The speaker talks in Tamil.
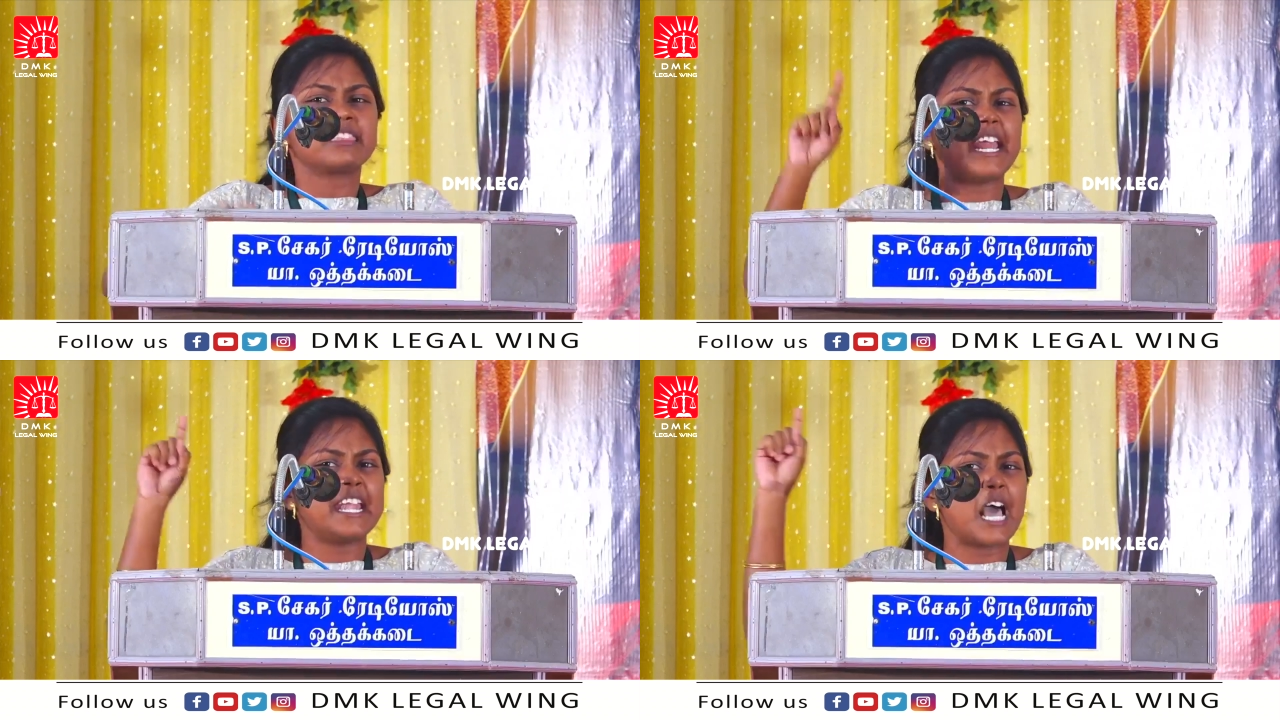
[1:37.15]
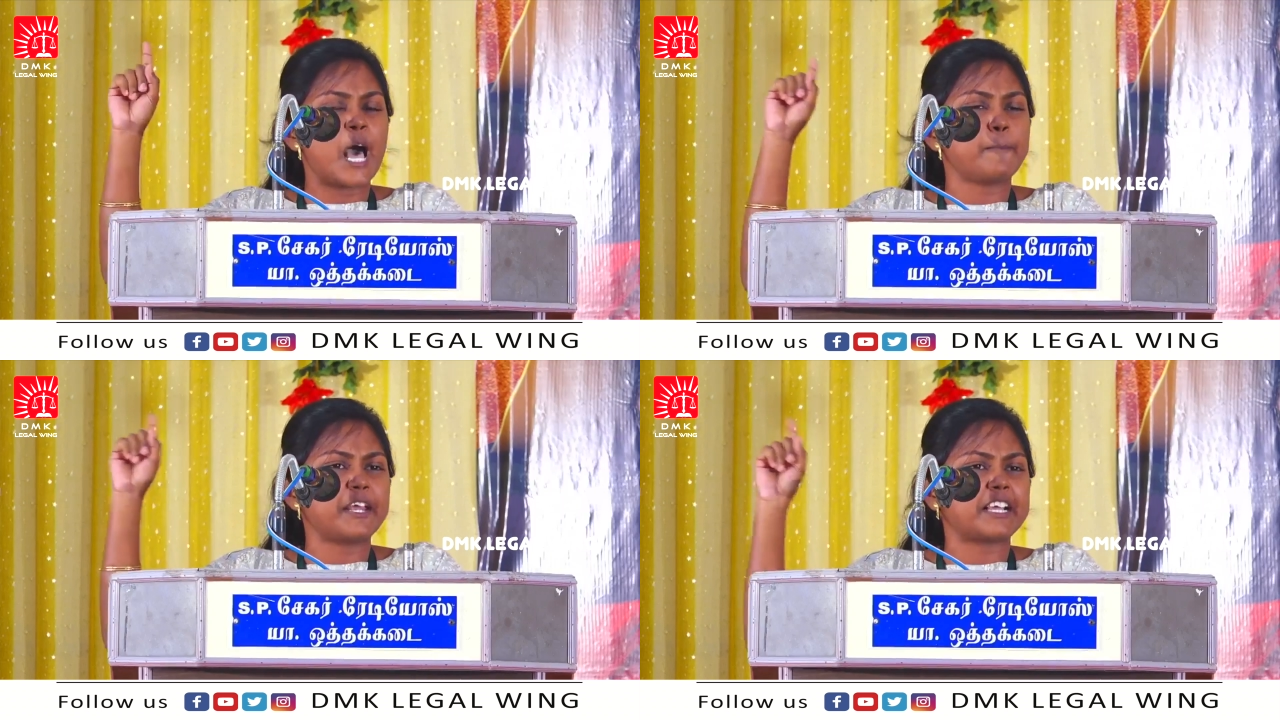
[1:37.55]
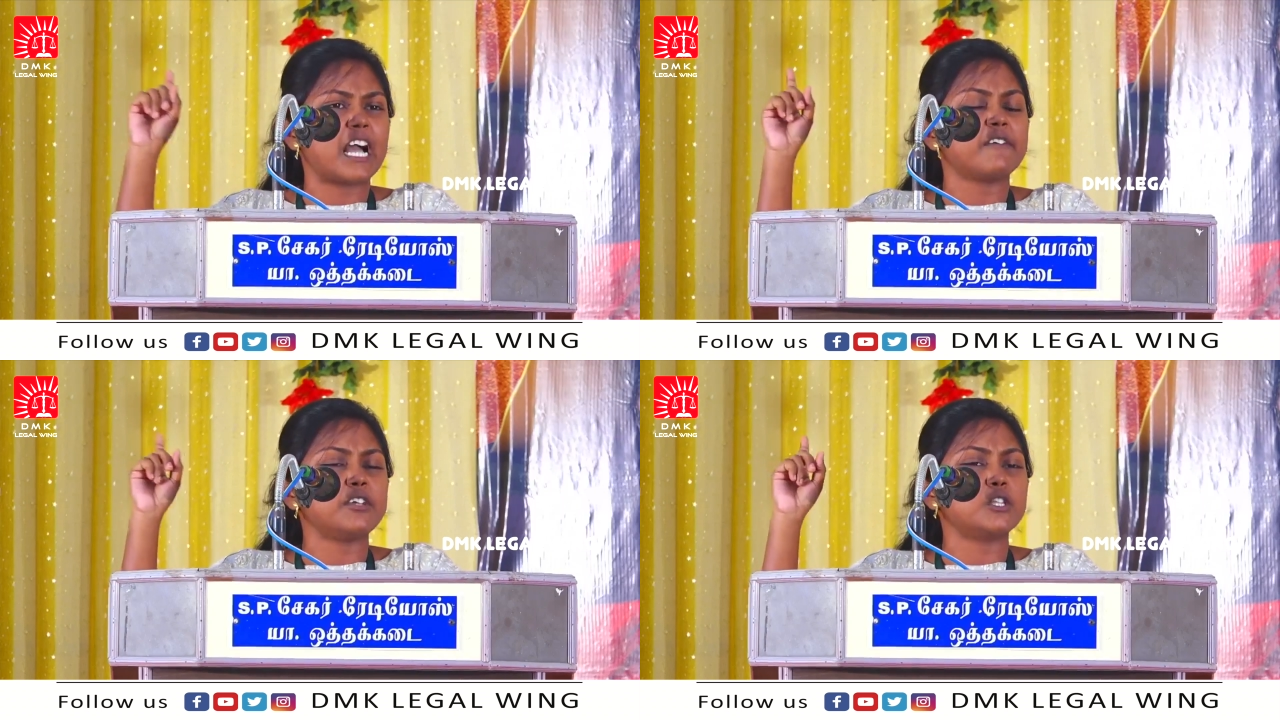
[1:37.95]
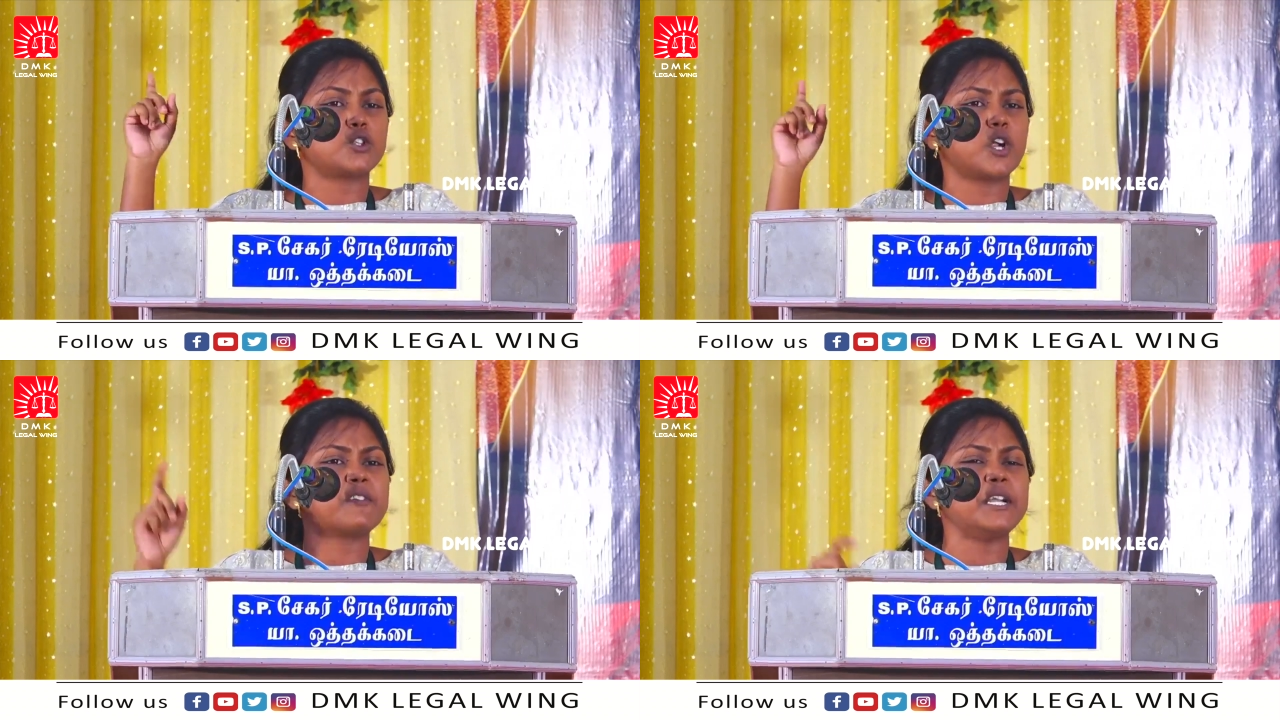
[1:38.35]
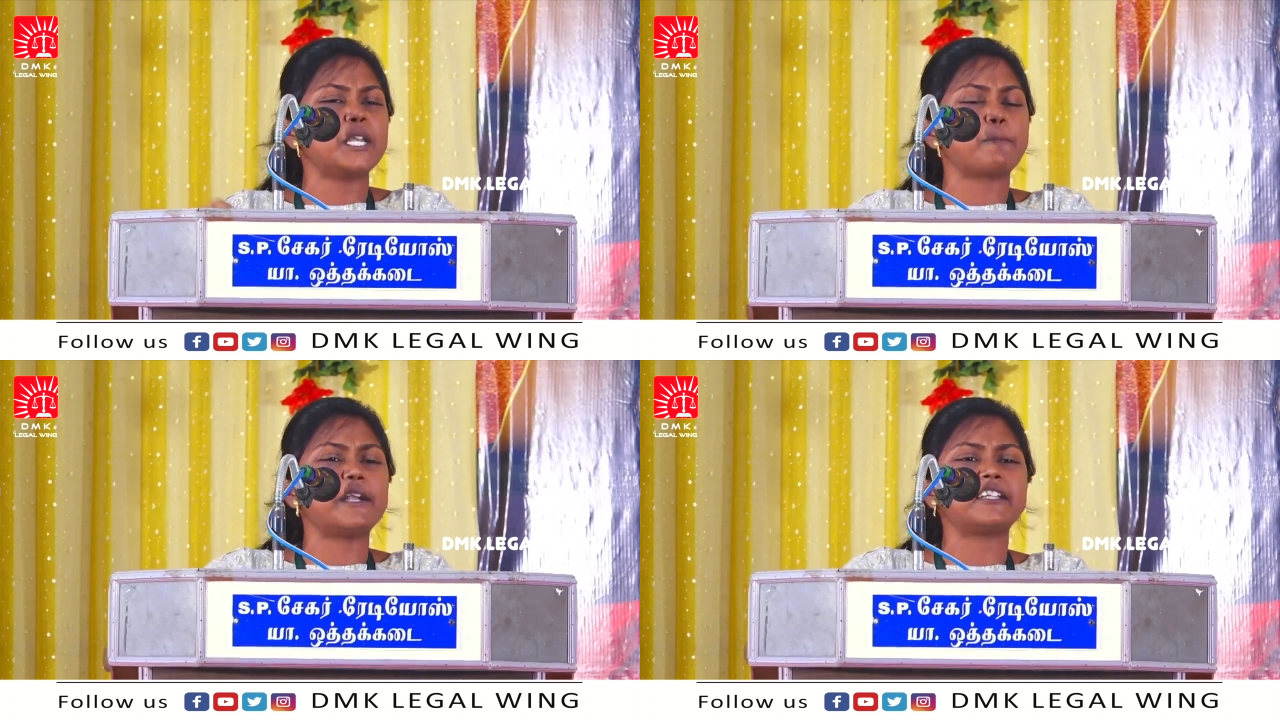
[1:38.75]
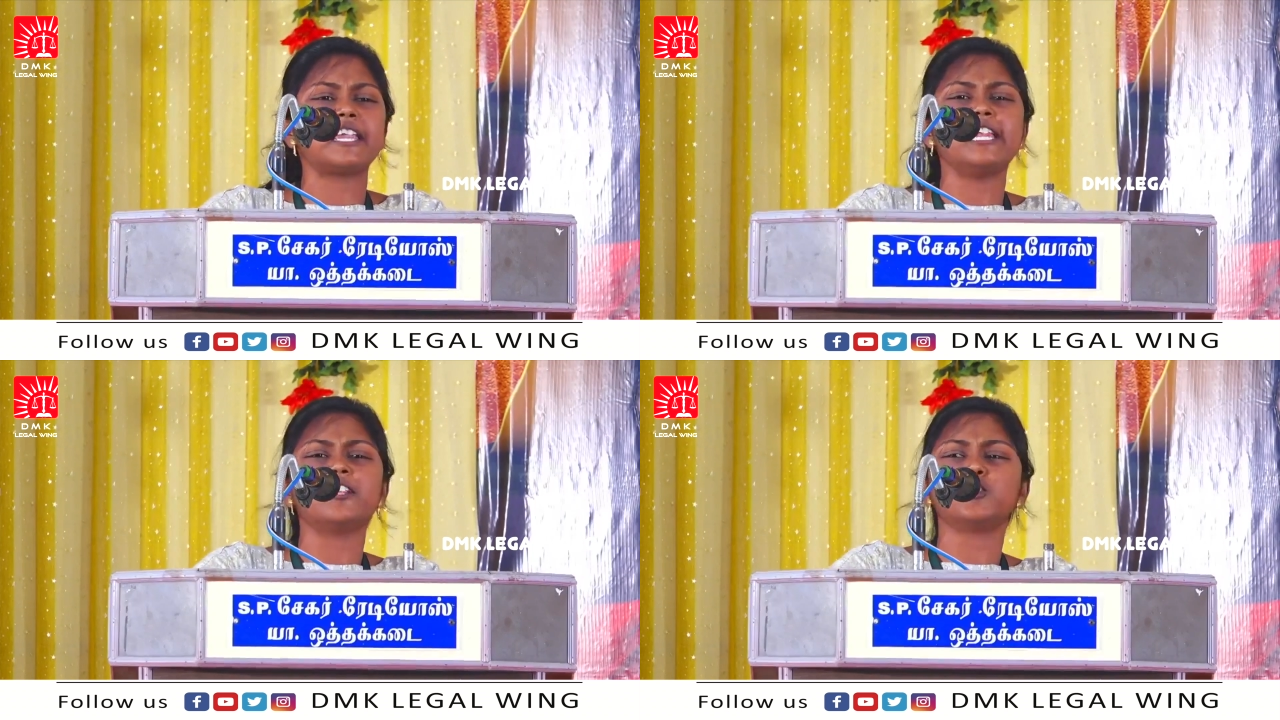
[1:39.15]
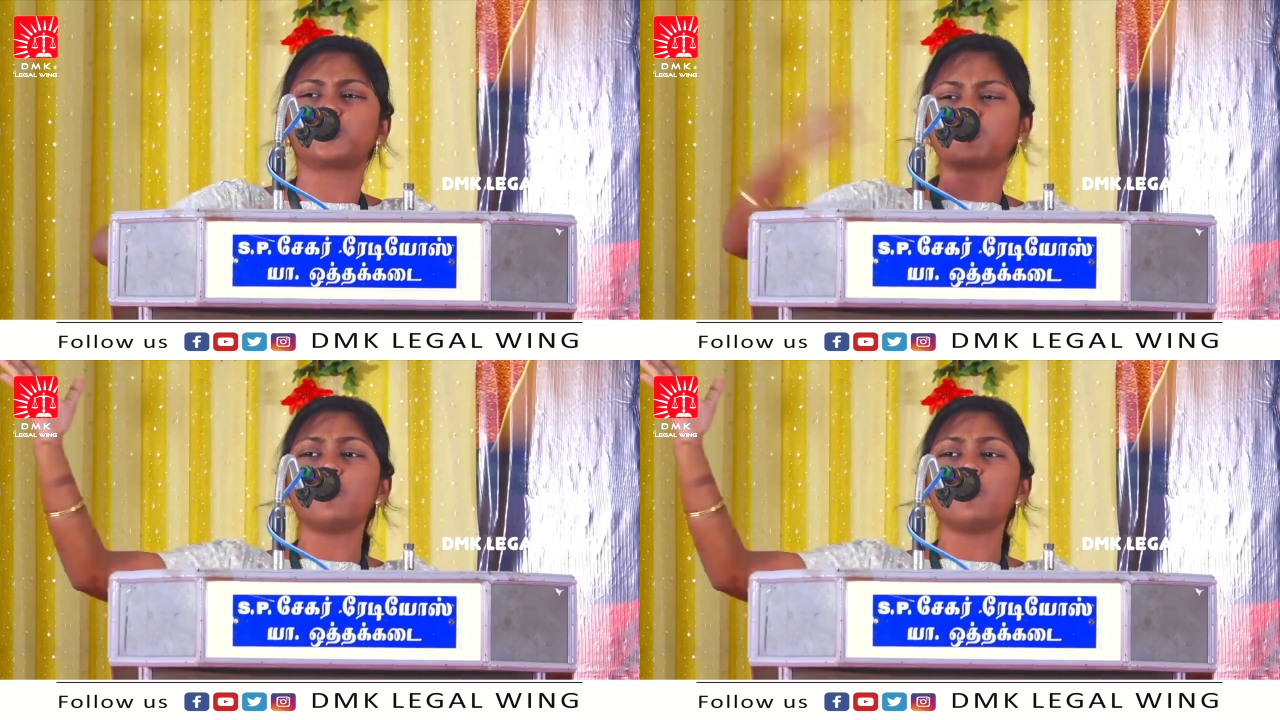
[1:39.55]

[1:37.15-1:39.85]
தென்னாப்பிரிக்காவின் தொடர்வண்டி பெட்டியிலிருந்து